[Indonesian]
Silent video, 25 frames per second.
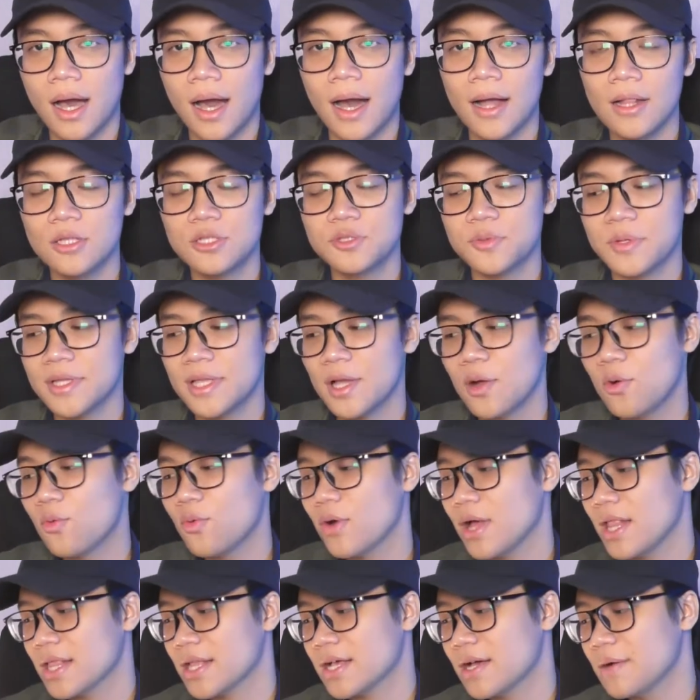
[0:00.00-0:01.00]
Halo semuanya,
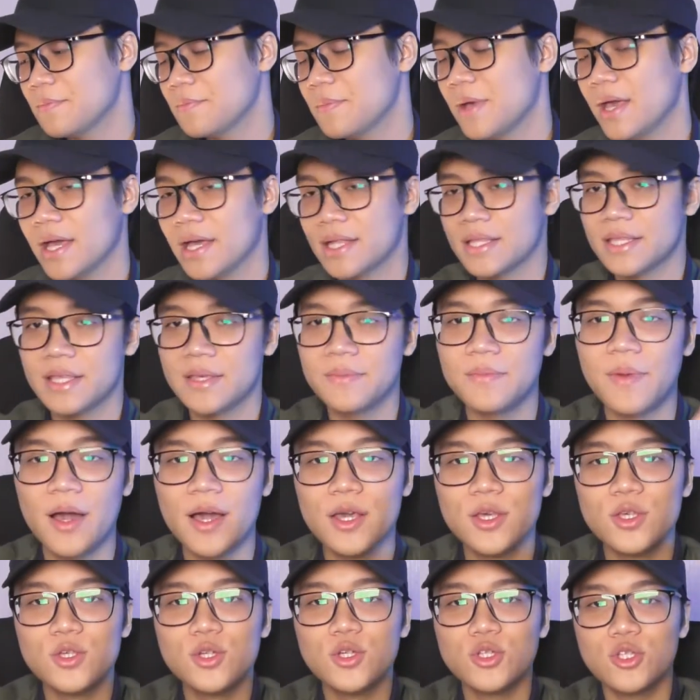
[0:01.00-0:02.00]
welcome back di
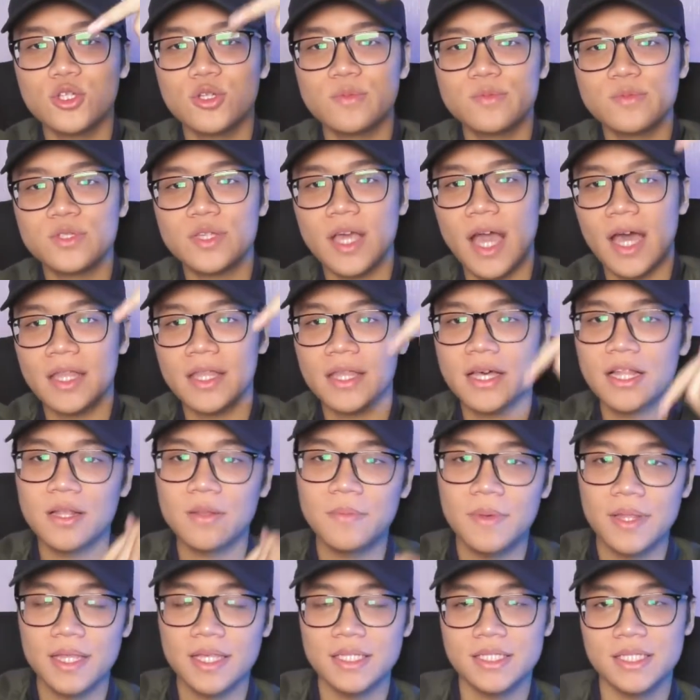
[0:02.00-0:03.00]
my YouTube channel
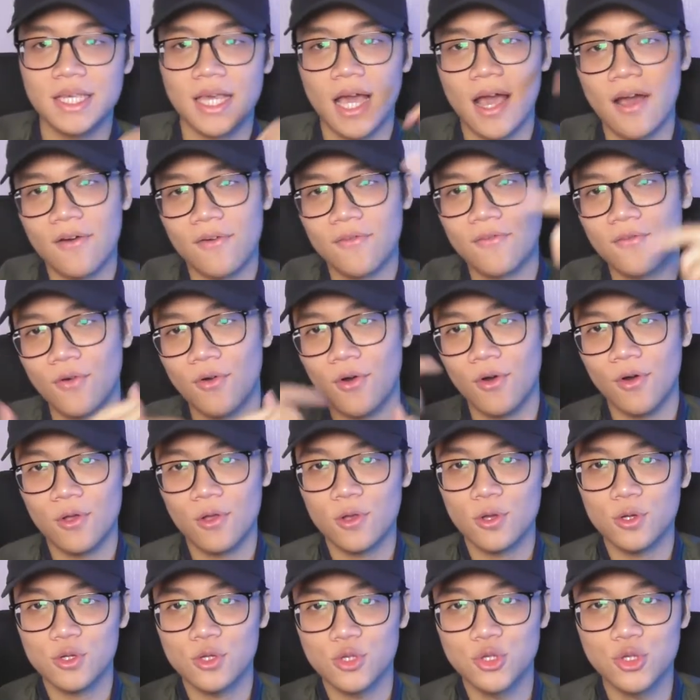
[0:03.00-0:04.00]
Belisia
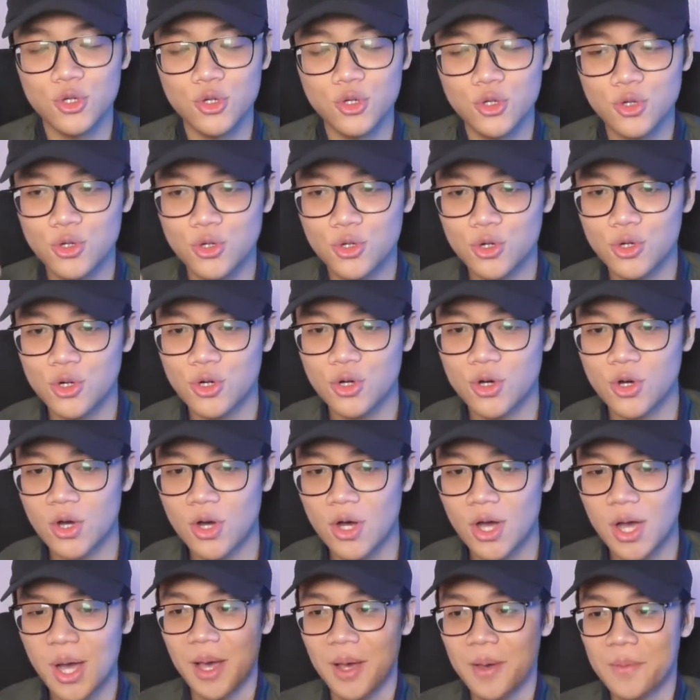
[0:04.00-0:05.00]
for You.
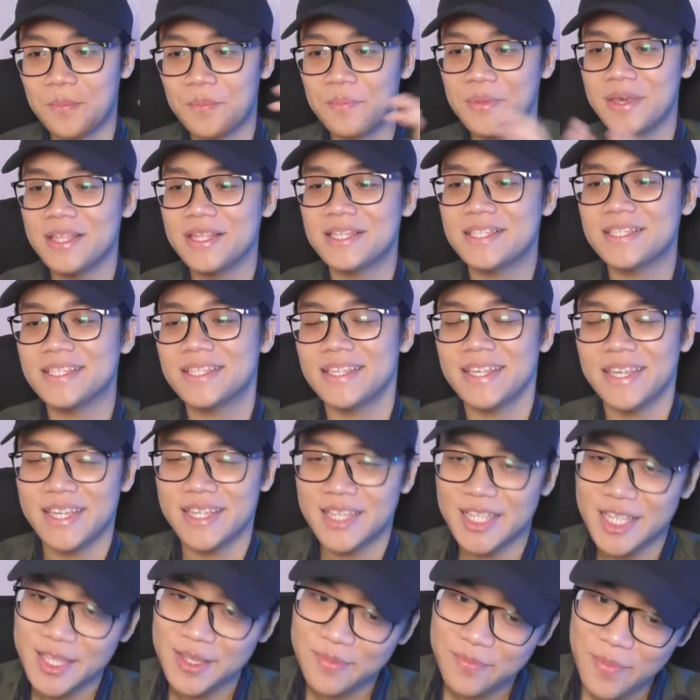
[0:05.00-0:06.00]

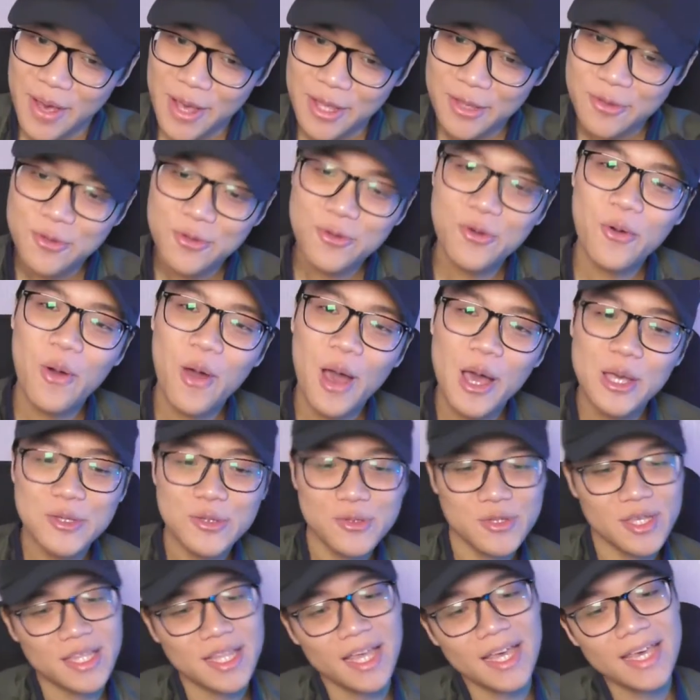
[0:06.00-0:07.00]
Mitsi di depan gua
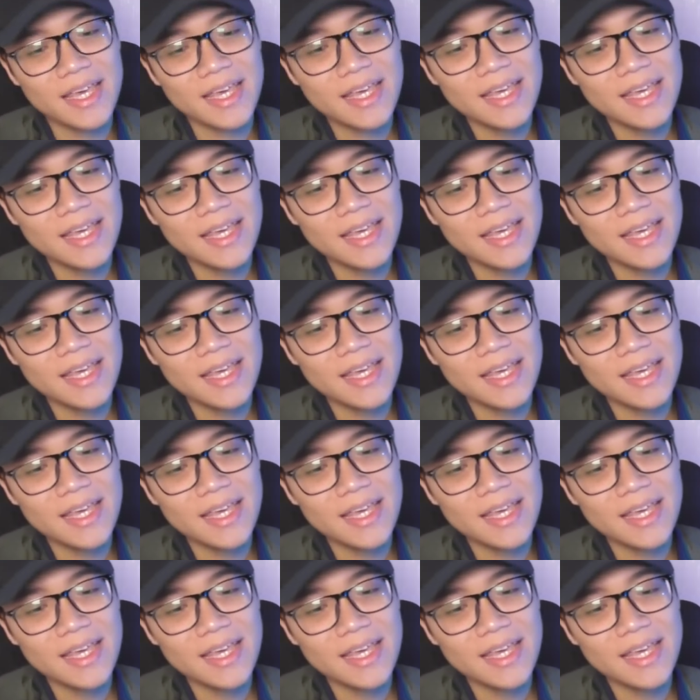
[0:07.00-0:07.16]
sudah ada